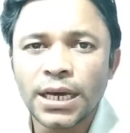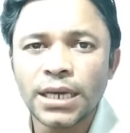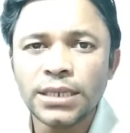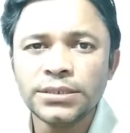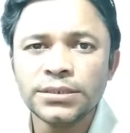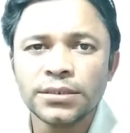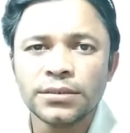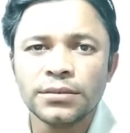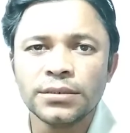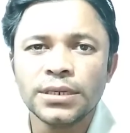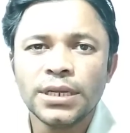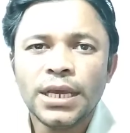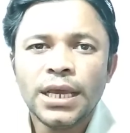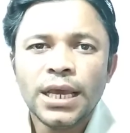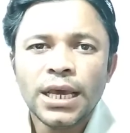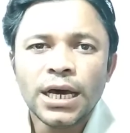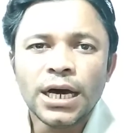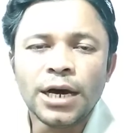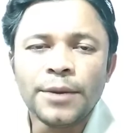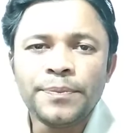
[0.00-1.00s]
আর যখন
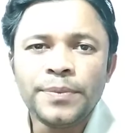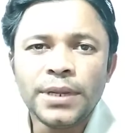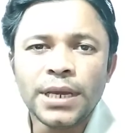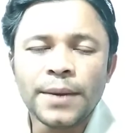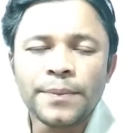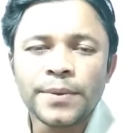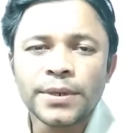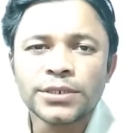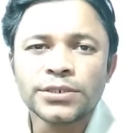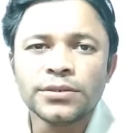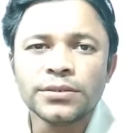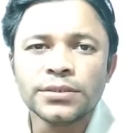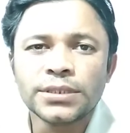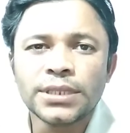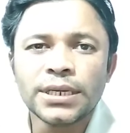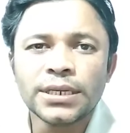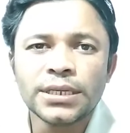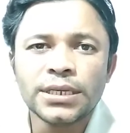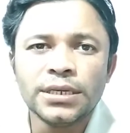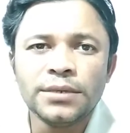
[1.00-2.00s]
আপনি আপনার
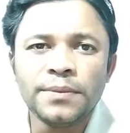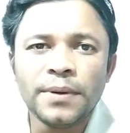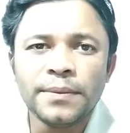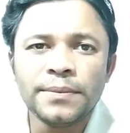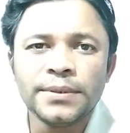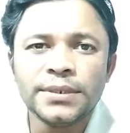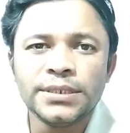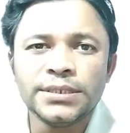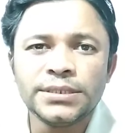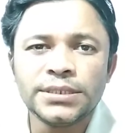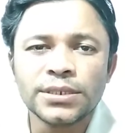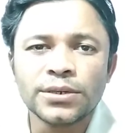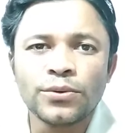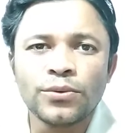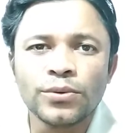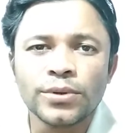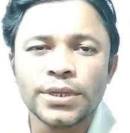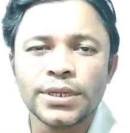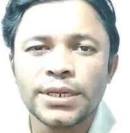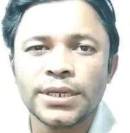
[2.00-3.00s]
সন্তানকে এইভাবে নিজের
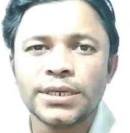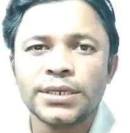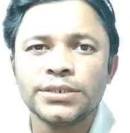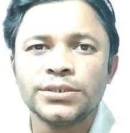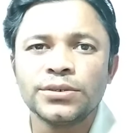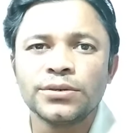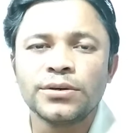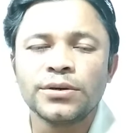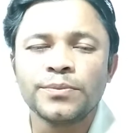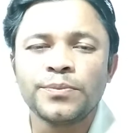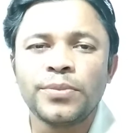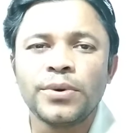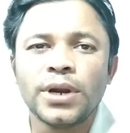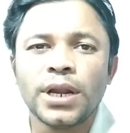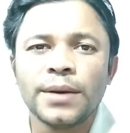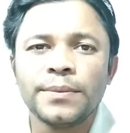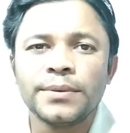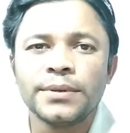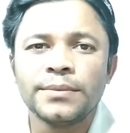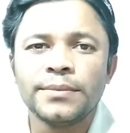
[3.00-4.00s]
কোলে রেখে যখন
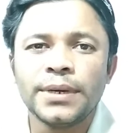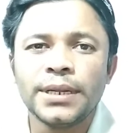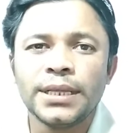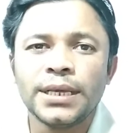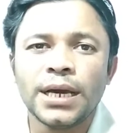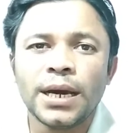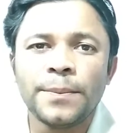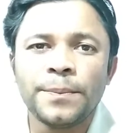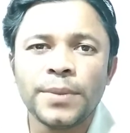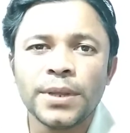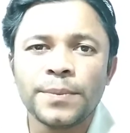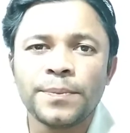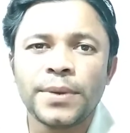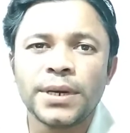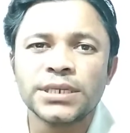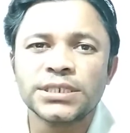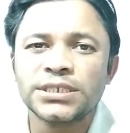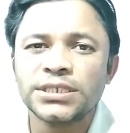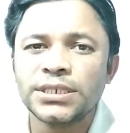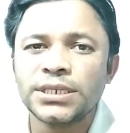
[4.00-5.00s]
পড়াবেন মানে আপনার
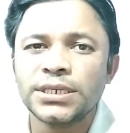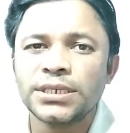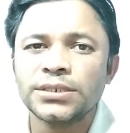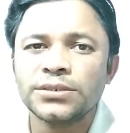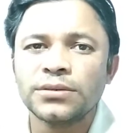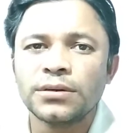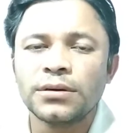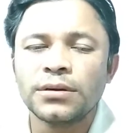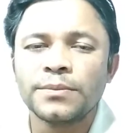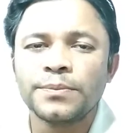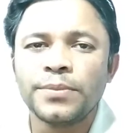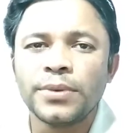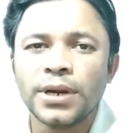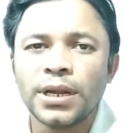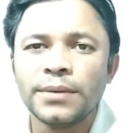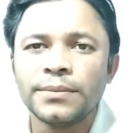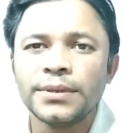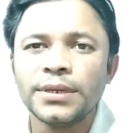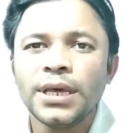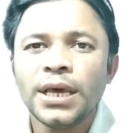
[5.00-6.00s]
পাশে রেখে যখন
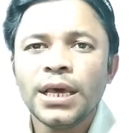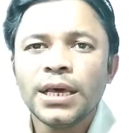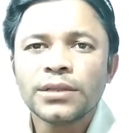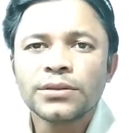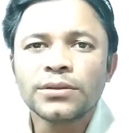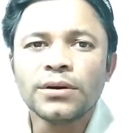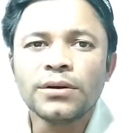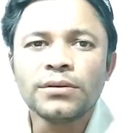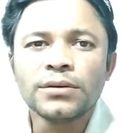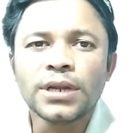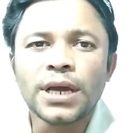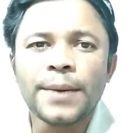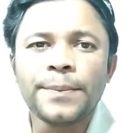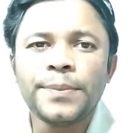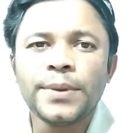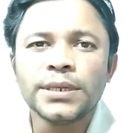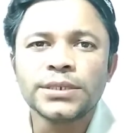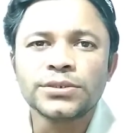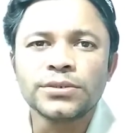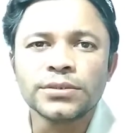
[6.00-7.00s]
পড়াবেন তখন
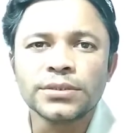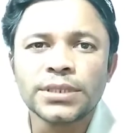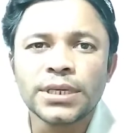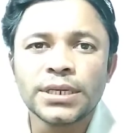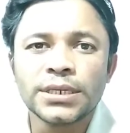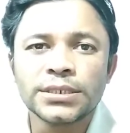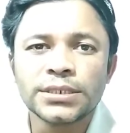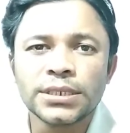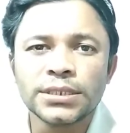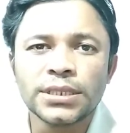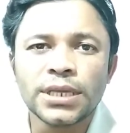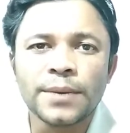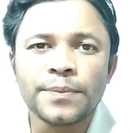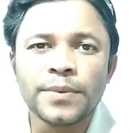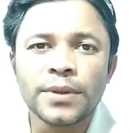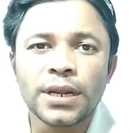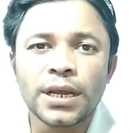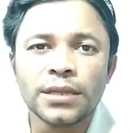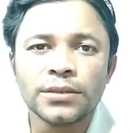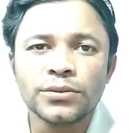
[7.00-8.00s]
আপনার সন্তানের সাথে
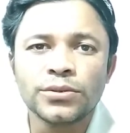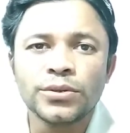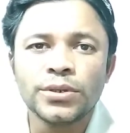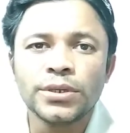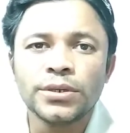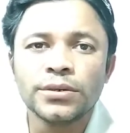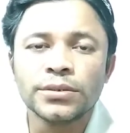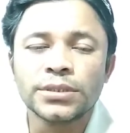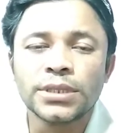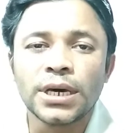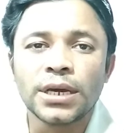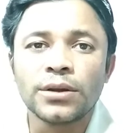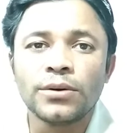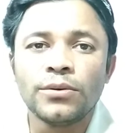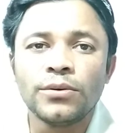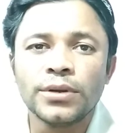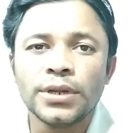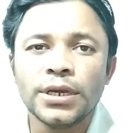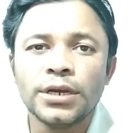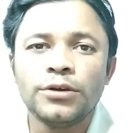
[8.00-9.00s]
আপনার আন্তরিকতা আরও
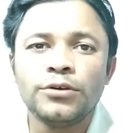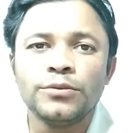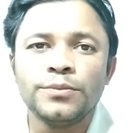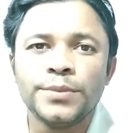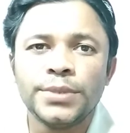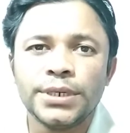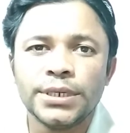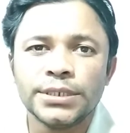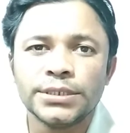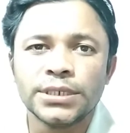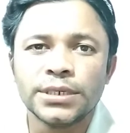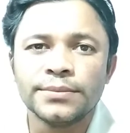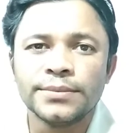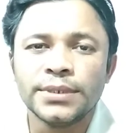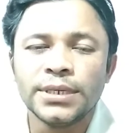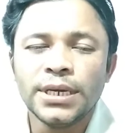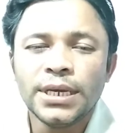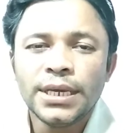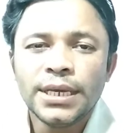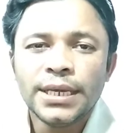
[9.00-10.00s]
অনেক গুণ বেড়ে
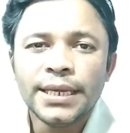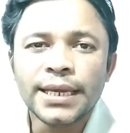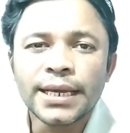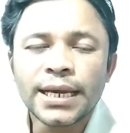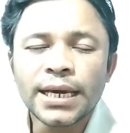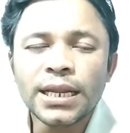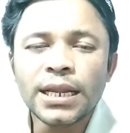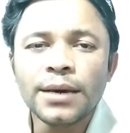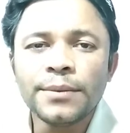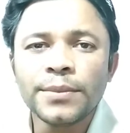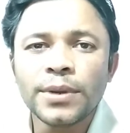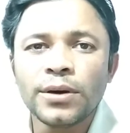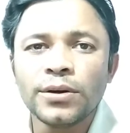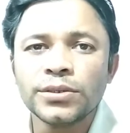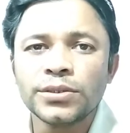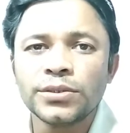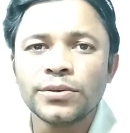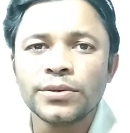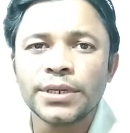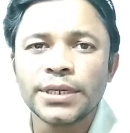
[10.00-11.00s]
যাবে এখানে আমরা
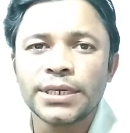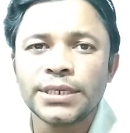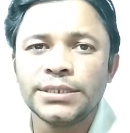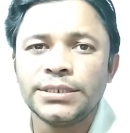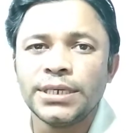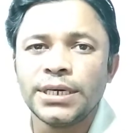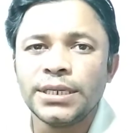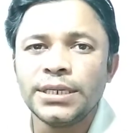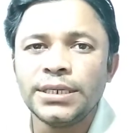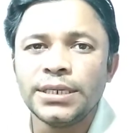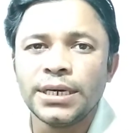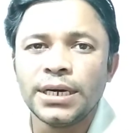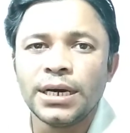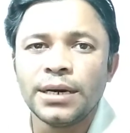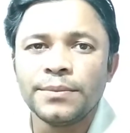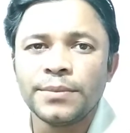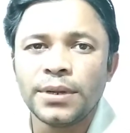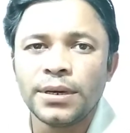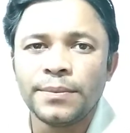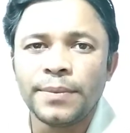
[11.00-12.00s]
হয়তো অনেকে জানি না
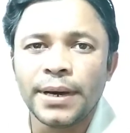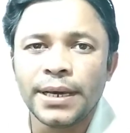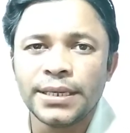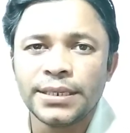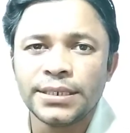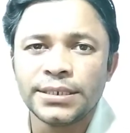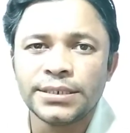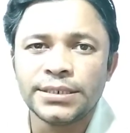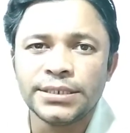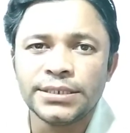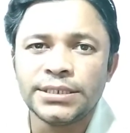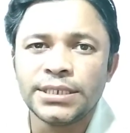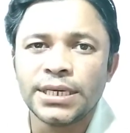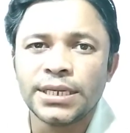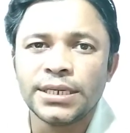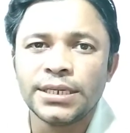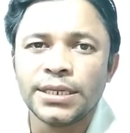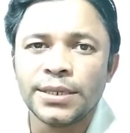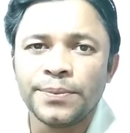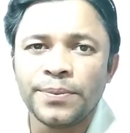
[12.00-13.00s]
আমরা বাইরে
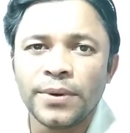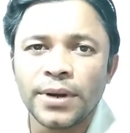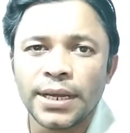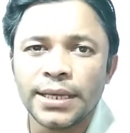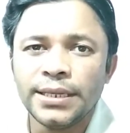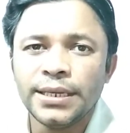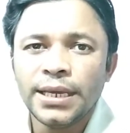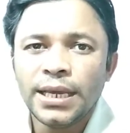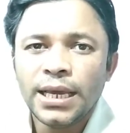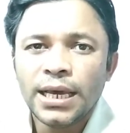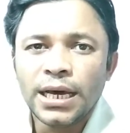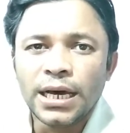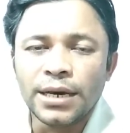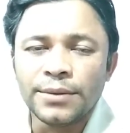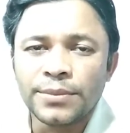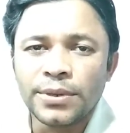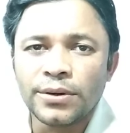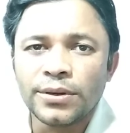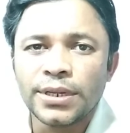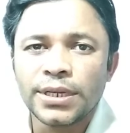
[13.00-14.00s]
টিচার এনে পড়াই
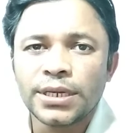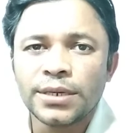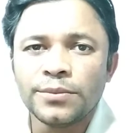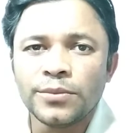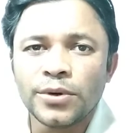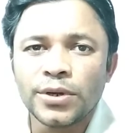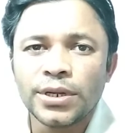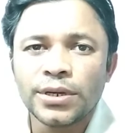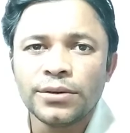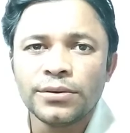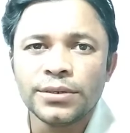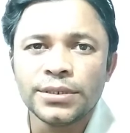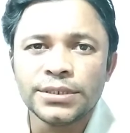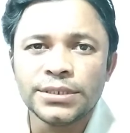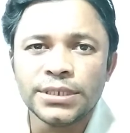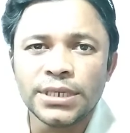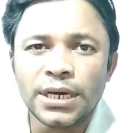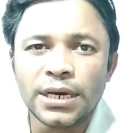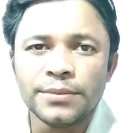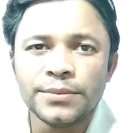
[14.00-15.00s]
আমরা অনেকে মনে করি
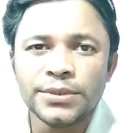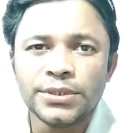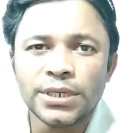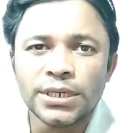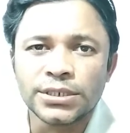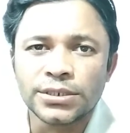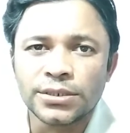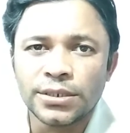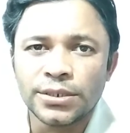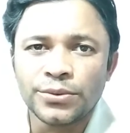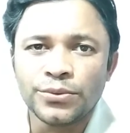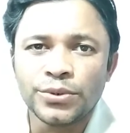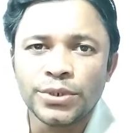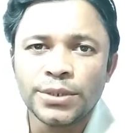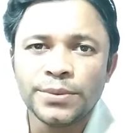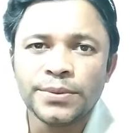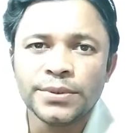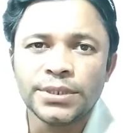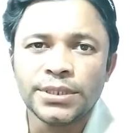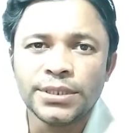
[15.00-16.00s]
যে আমি তো আসলে
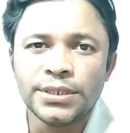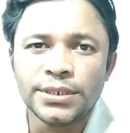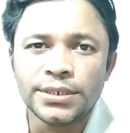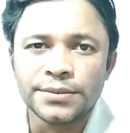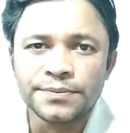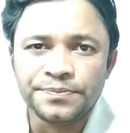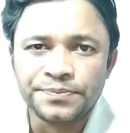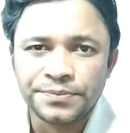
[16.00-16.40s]
কোটিপতির